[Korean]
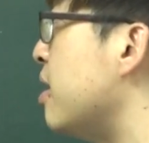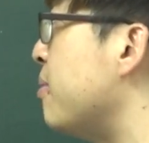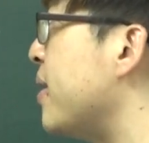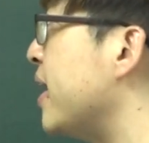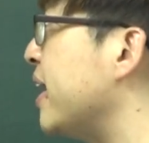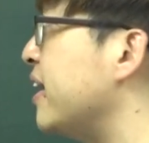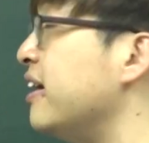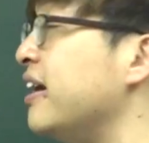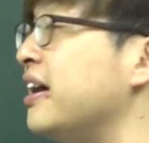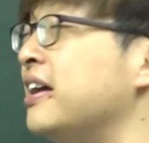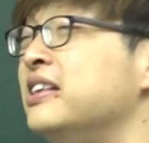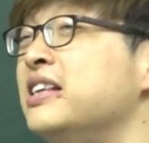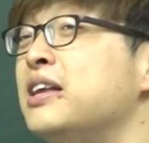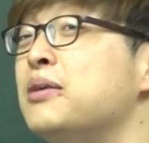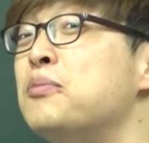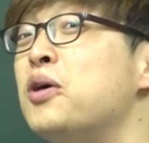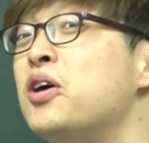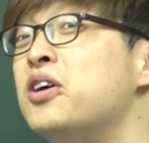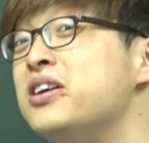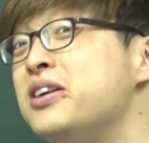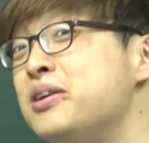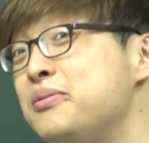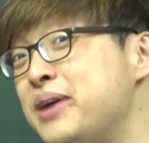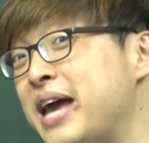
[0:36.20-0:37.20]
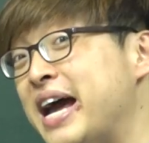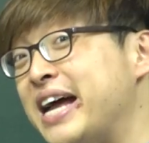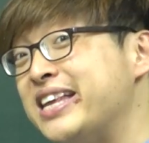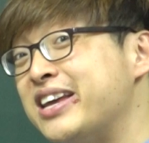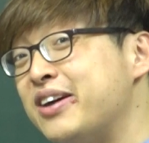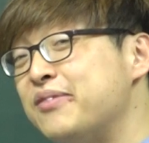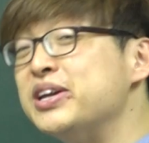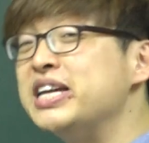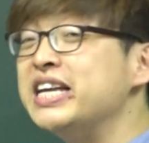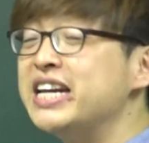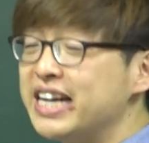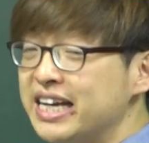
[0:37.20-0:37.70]
때문에 그게 근데 뭘
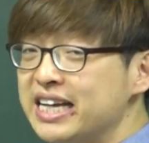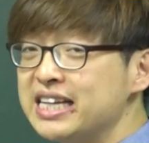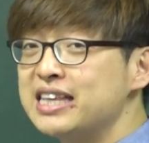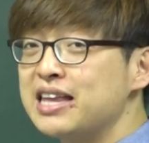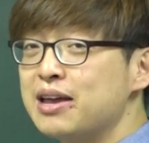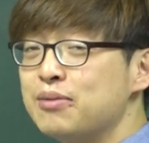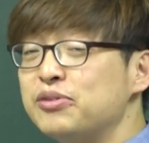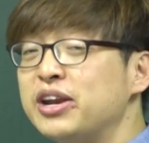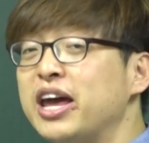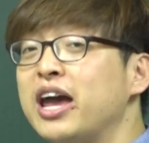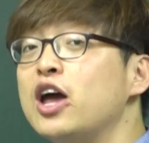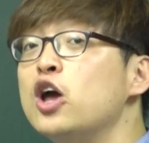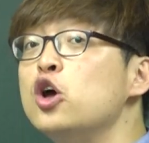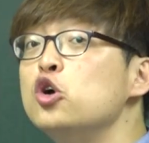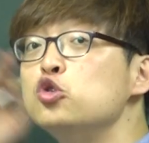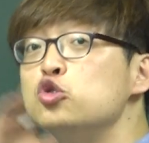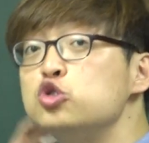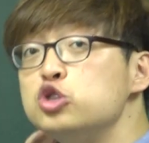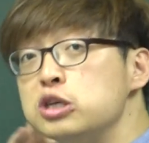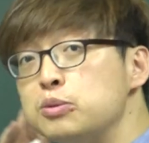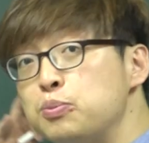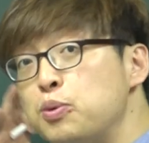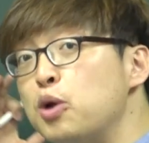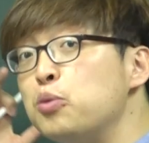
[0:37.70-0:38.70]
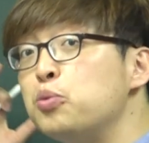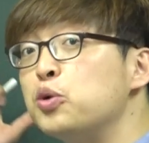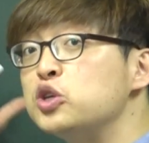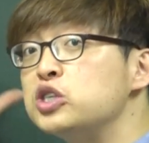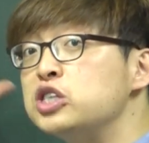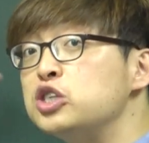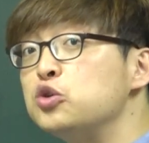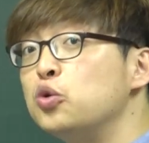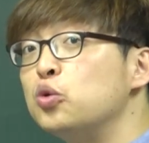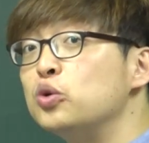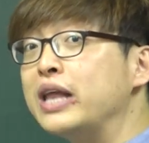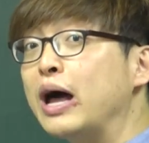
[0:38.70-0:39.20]
의미하냐면 이렇기 때문에 굳이 별표
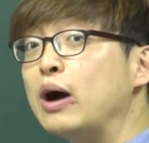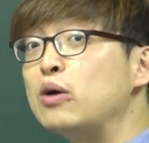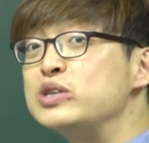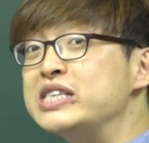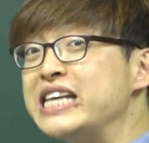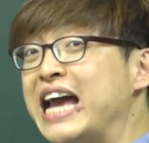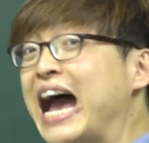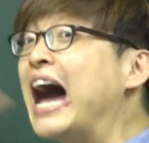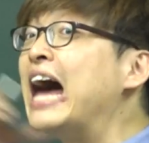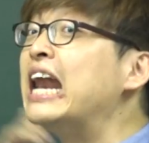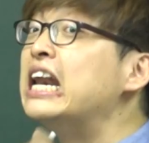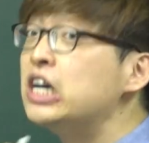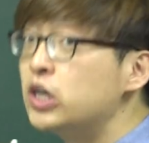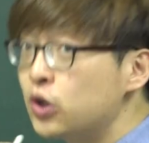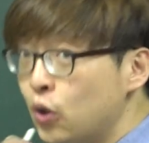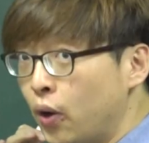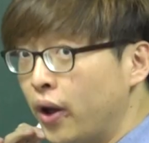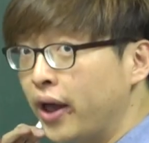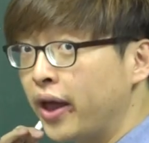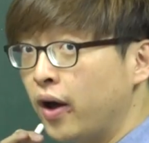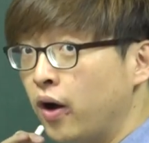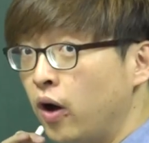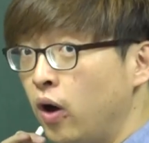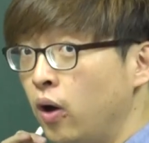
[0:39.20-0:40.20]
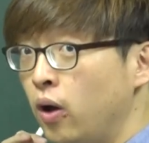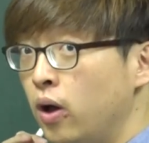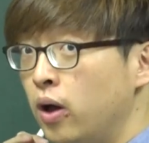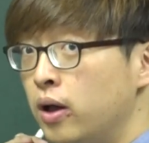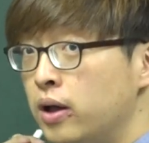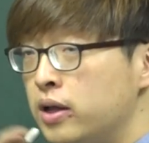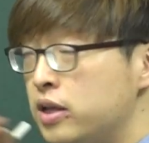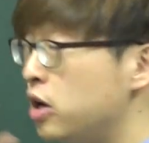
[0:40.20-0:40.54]
치고 나오지 않은 거예요.